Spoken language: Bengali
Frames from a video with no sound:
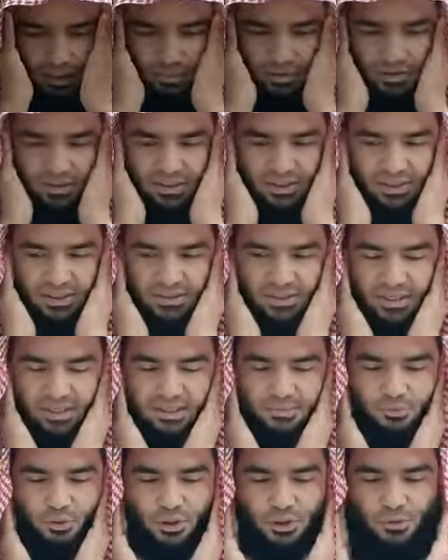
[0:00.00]
আমাদেরকে
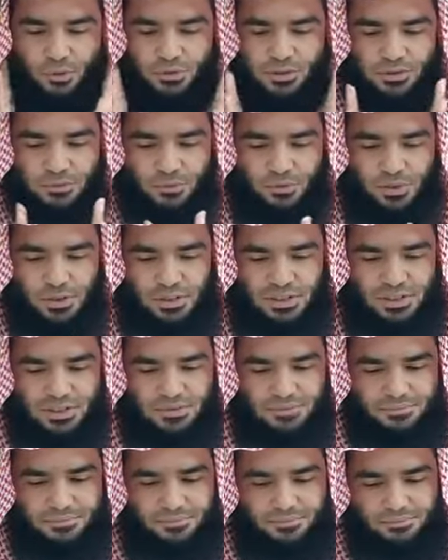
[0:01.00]
তাকে ভয় করতে বলেছেন
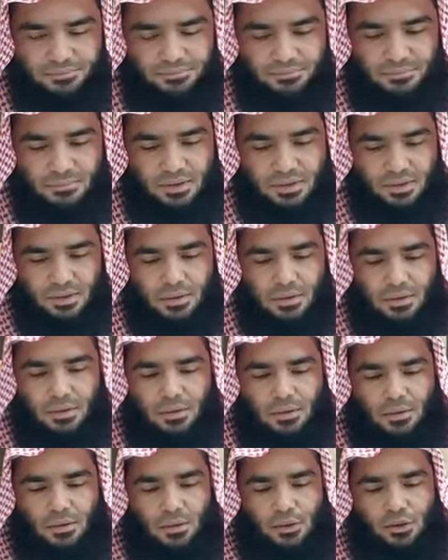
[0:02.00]

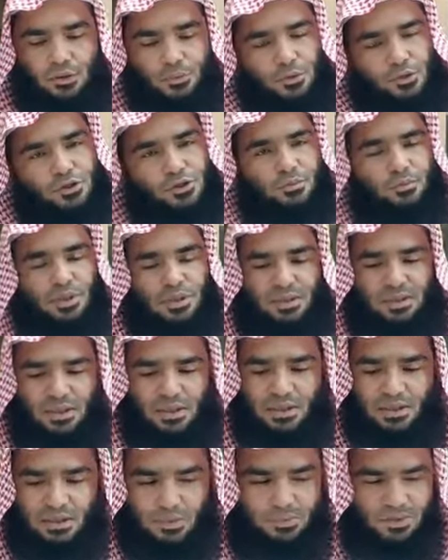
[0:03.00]
অতপর সম্মানিত
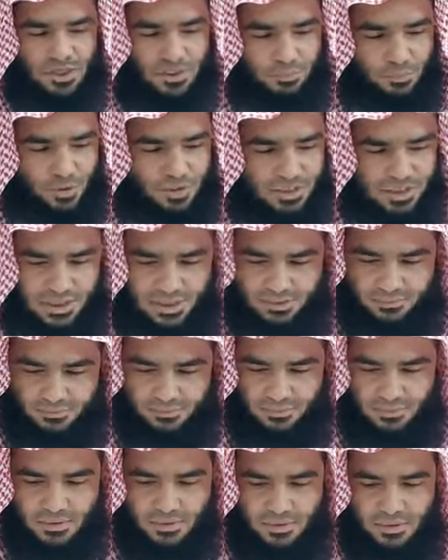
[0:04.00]
খাতিব সাহেব বলছেন
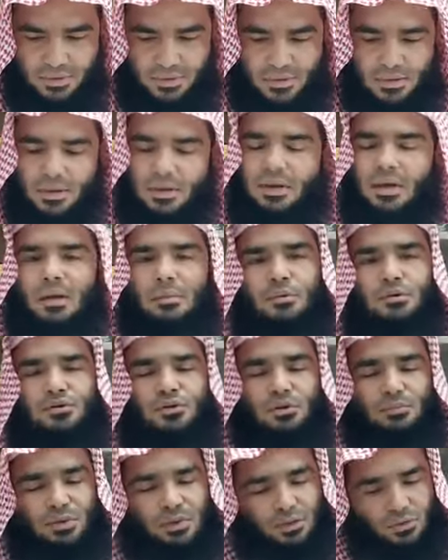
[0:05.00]
হে
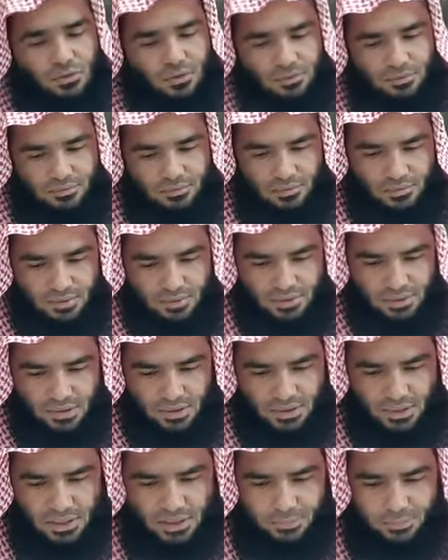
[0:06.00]
মুসলমানগণ
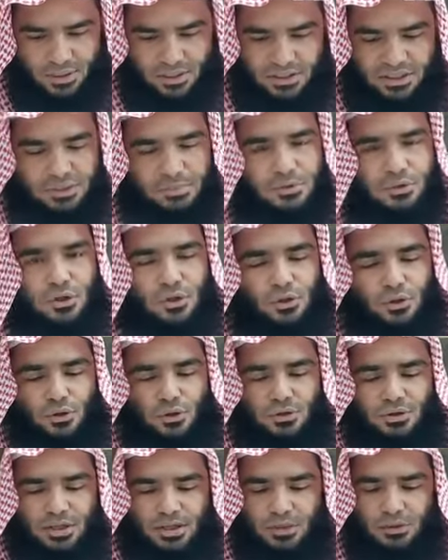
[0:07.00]
এই পার্থিব
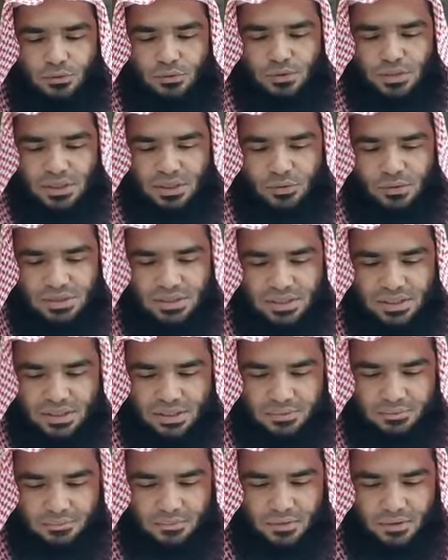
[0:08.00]
জগৎ এই দুনিয়া হচ্ছে
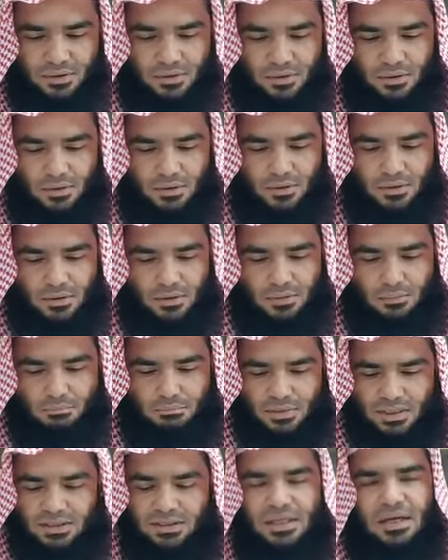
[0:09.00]

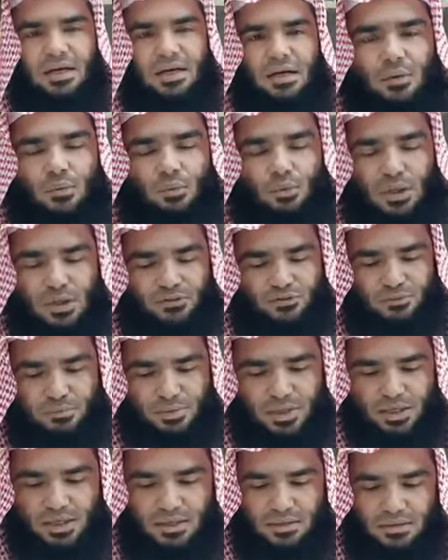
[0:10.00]
মাতা ও
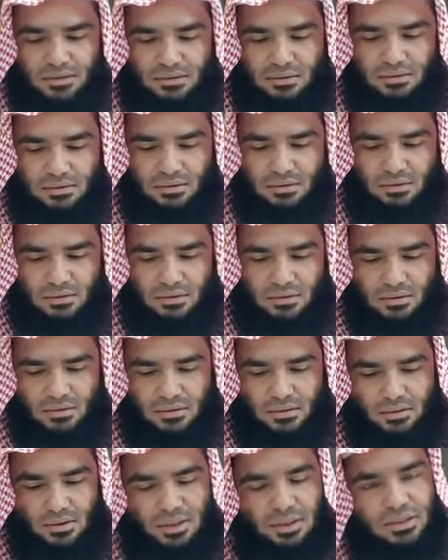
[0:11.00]
আত্মা
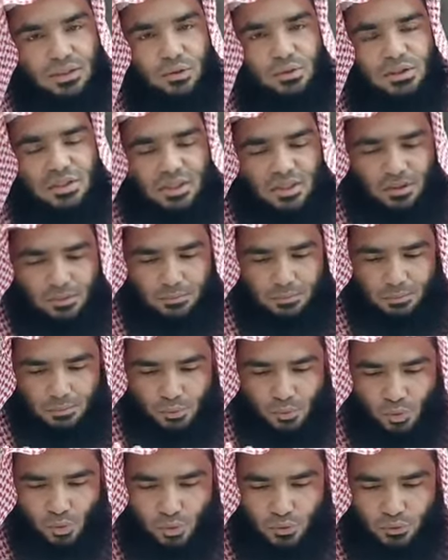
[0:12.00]
এটা হচ্ছে
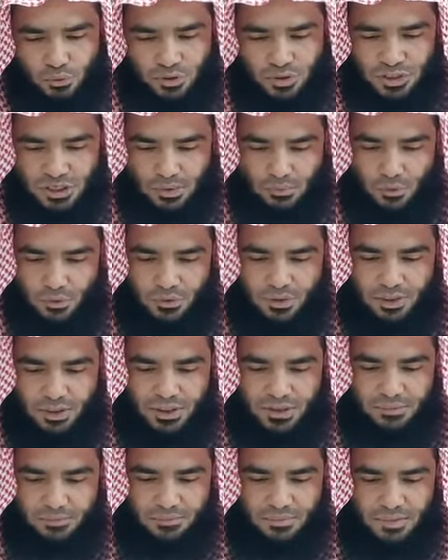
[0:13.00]
ভোগ সামগ্রী
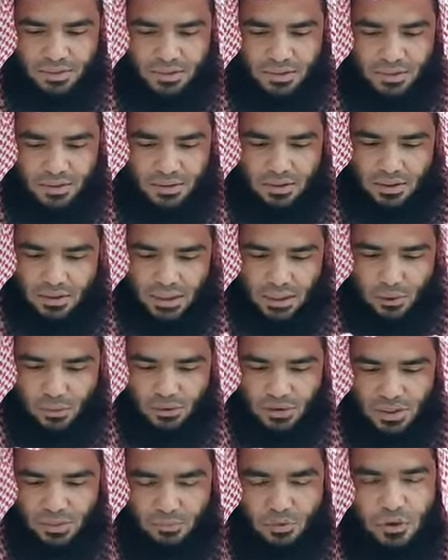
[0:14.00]

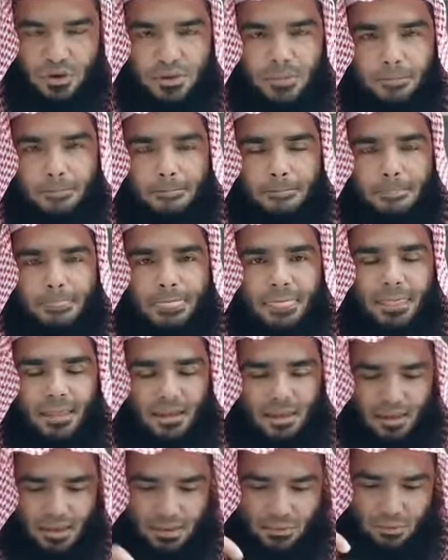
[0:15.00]
লালসাময়
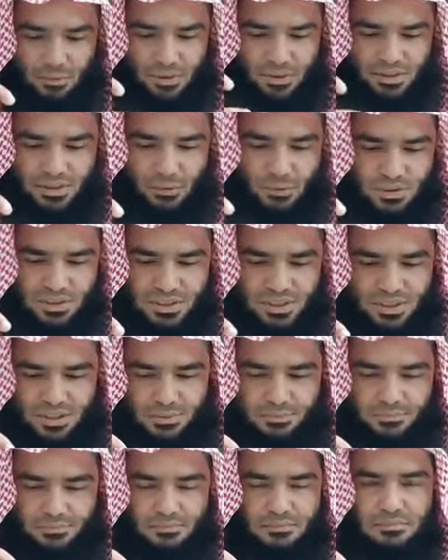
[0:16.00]
এবং এটা হচ্ছে
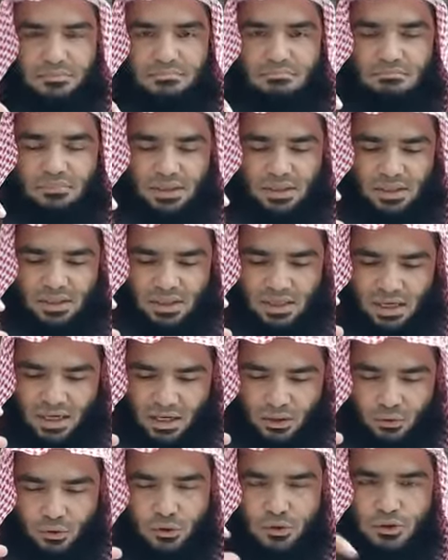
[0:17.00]
মানে
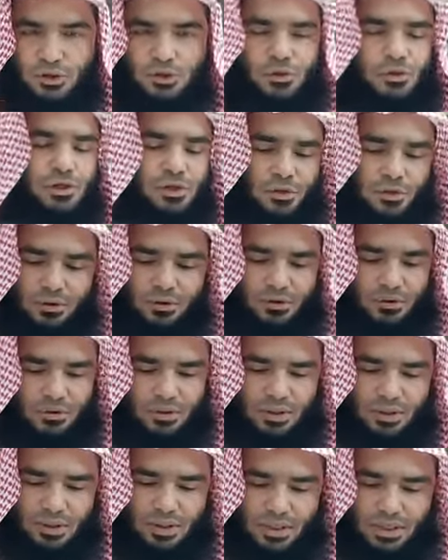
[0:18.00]
আকর্ষণীয়
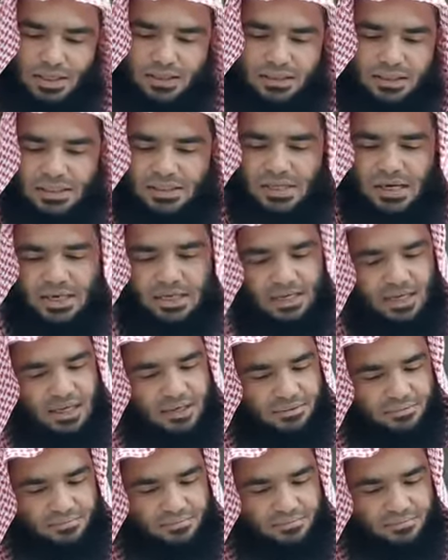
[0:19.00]
একটি জায়গা